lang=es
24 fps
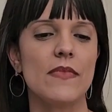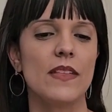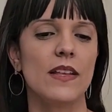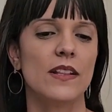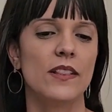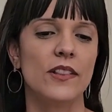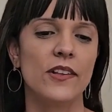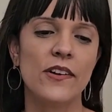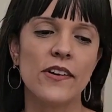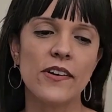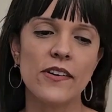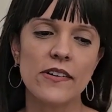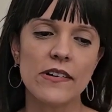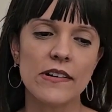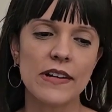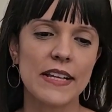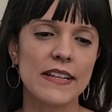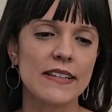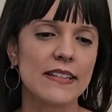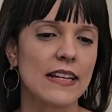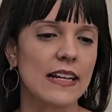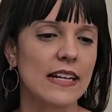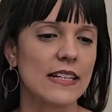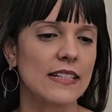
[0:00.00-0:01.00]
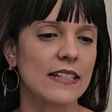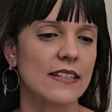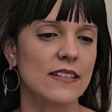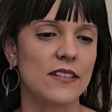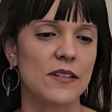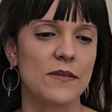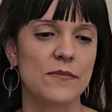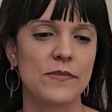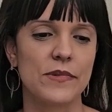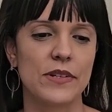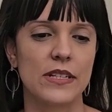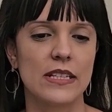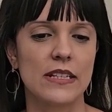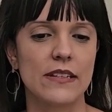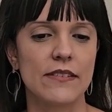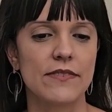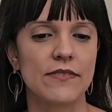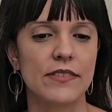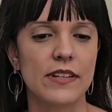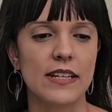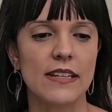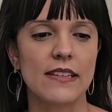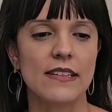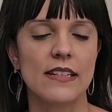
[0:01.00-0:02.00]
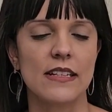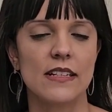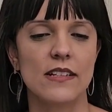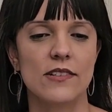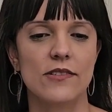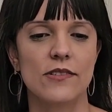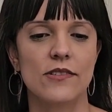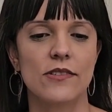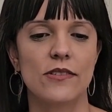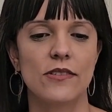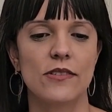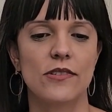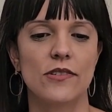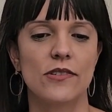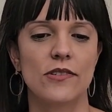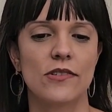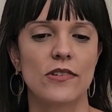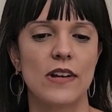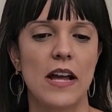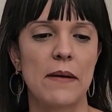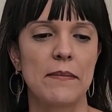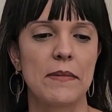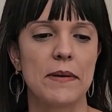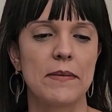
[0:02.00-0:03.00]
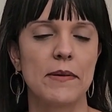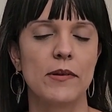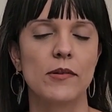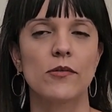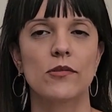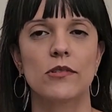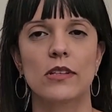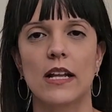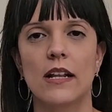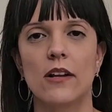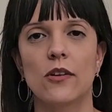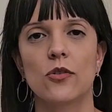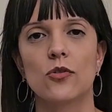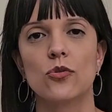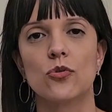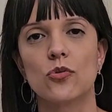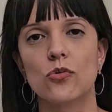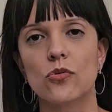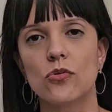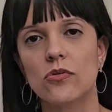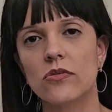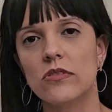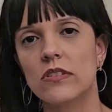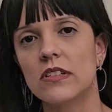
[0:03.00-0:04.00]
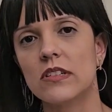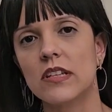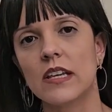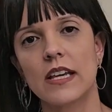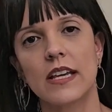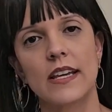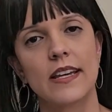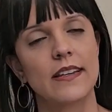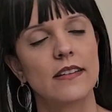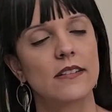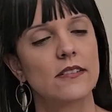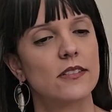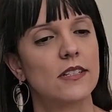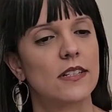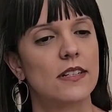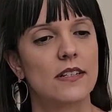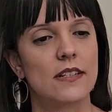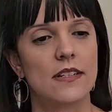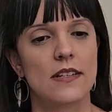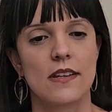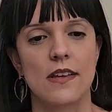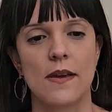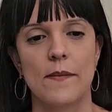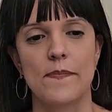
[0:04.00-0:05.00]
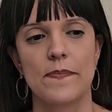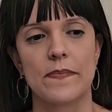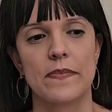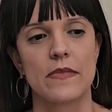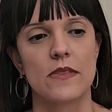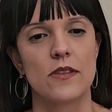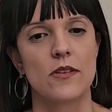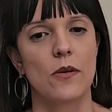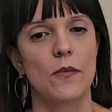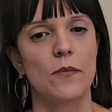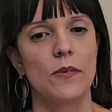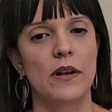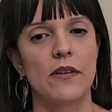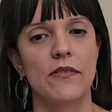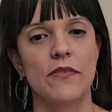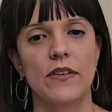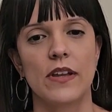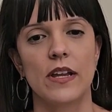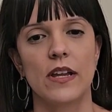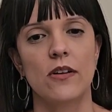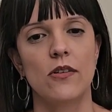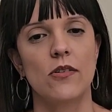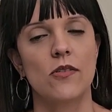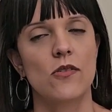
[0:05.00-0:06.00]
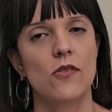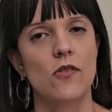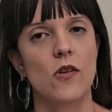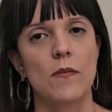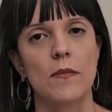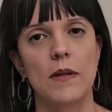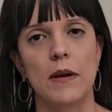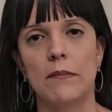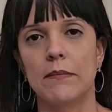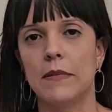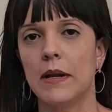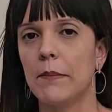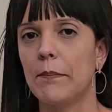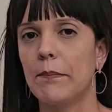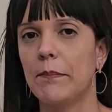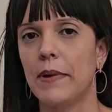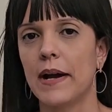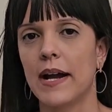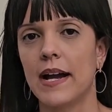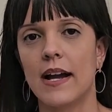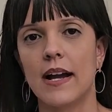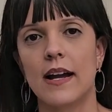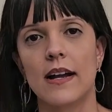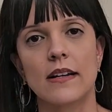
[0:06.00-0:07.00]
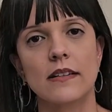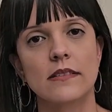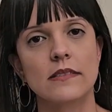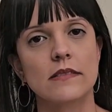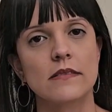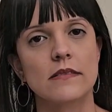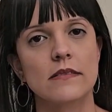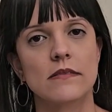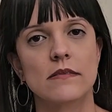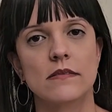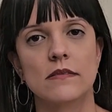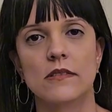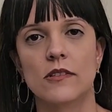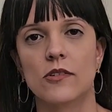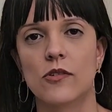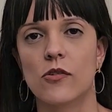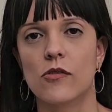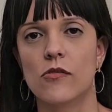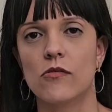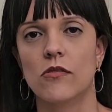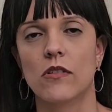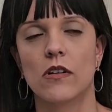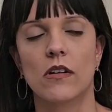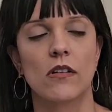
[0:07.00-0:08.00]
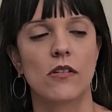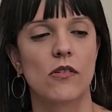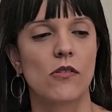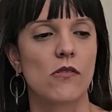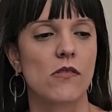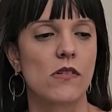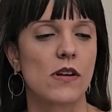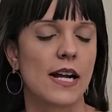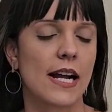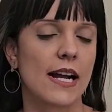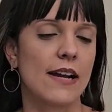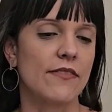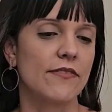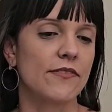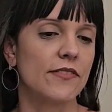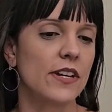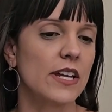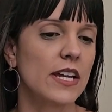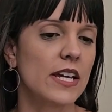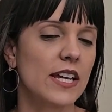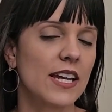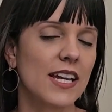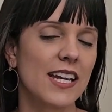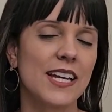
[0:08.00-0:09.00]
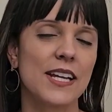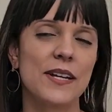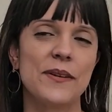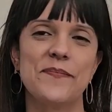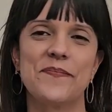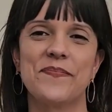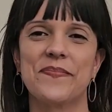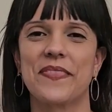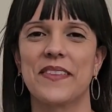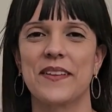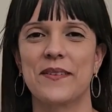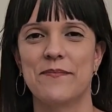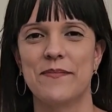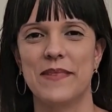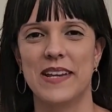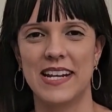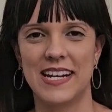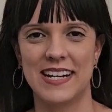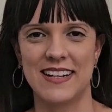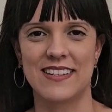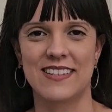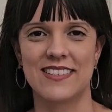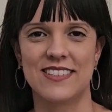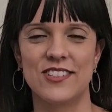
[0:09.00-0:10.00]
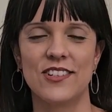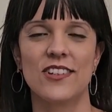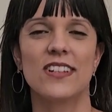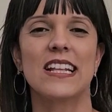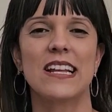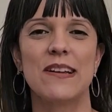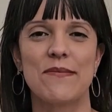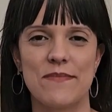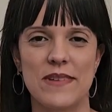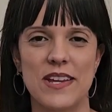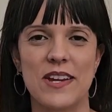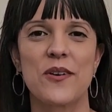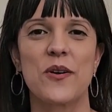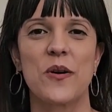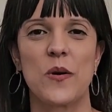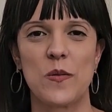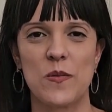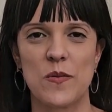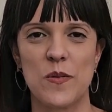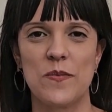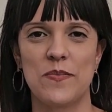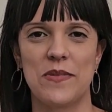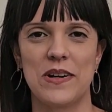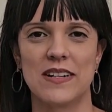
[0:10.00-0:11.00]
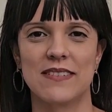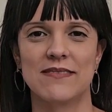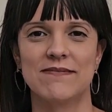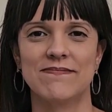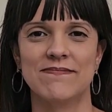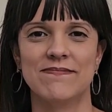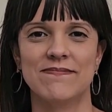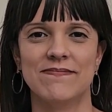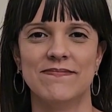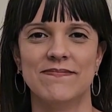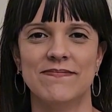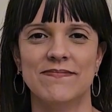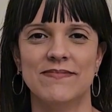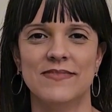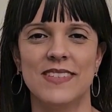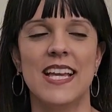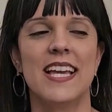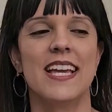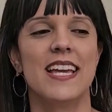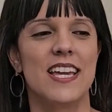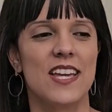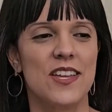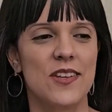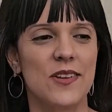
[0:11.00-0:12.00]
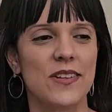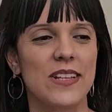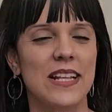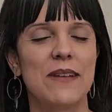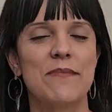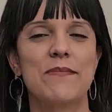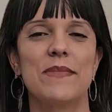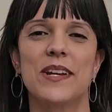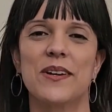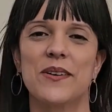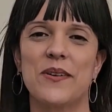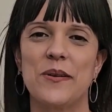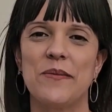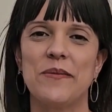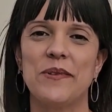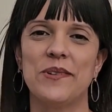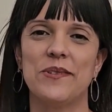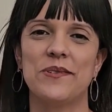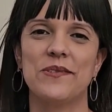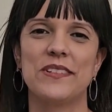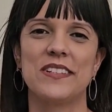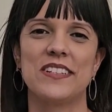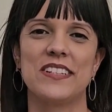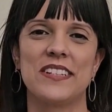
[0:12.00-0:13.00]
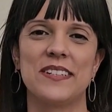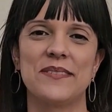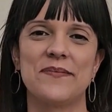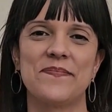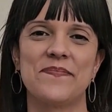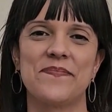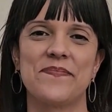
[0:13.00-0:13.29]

No, Isaya, eso es muy difícil. Yo, a mí me gustan los dulces. Yo prefiero comerme el pan con, con café. Miren, yo también como pan. Y yo también como dulce.